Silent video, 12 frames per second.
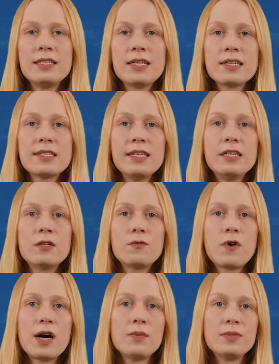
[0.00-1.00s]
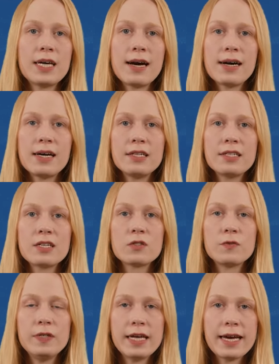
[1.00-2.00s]
Das liege vor allem daran, dass
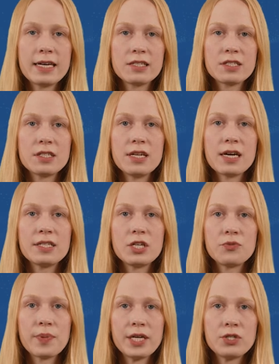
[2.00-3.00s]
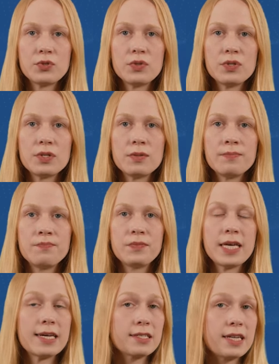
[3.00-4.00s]
viele Ärzte nach der Sprechstunde
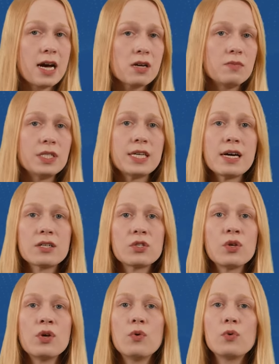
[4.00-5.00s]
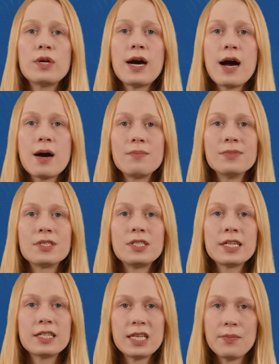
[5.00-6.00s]
erst nachmittags oder abends
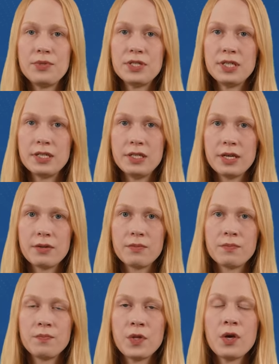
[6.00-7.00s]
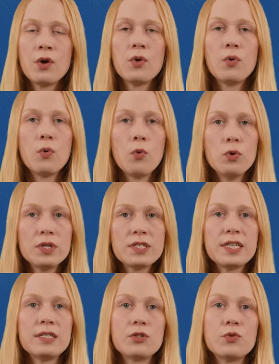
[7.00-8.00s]
die Rezepte signieren. Ohne
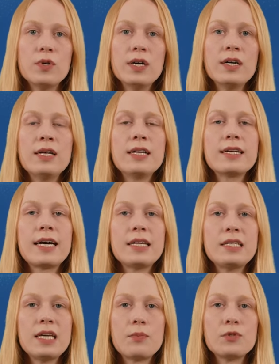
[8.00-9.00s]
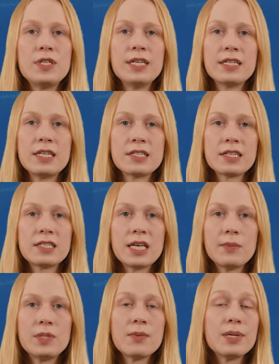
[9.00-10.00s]
Signatur kann die Apotheke das
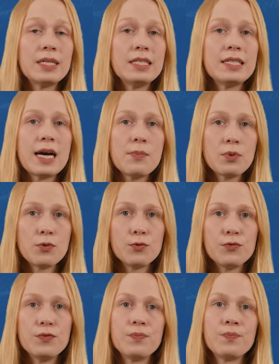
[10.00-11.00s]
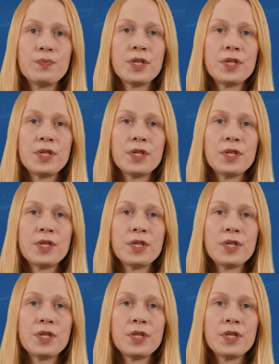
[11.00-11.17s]
Rezept aber nicht abrufen.